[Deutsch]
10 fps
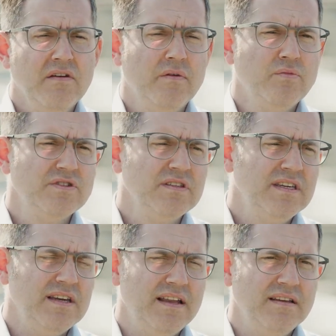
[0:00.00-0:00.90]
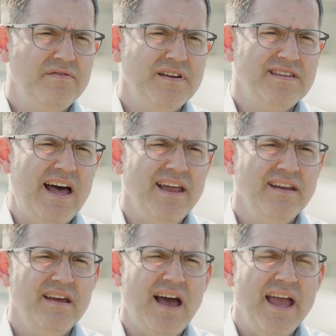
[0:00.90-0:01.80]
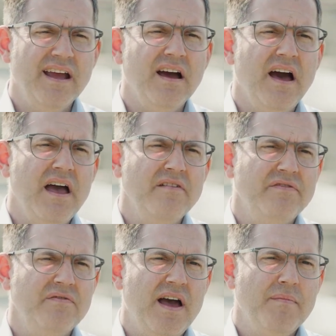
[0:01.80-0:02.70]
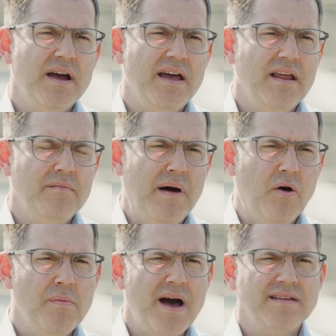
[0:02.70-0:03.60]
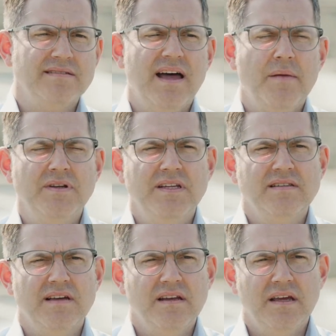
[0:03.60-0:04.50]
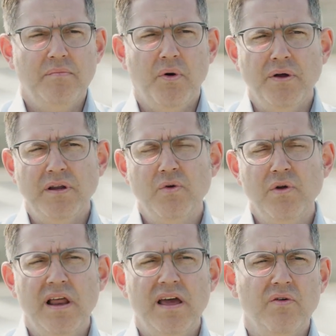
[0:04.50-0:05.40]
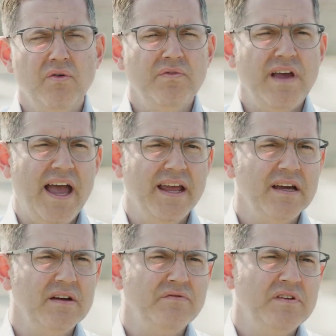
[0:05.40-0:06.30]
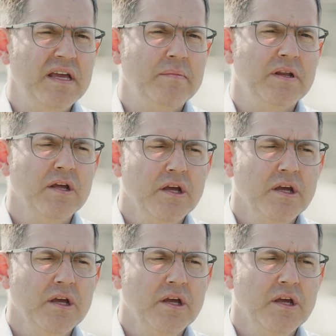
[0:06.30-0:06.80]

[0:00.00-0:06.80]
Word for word: Wir müssen nicht an die Fassade eingreifen, wir haben keine Baumaßnahmen, die jetzt an der Gebäudehülle irgendwie Eingriff nehmen.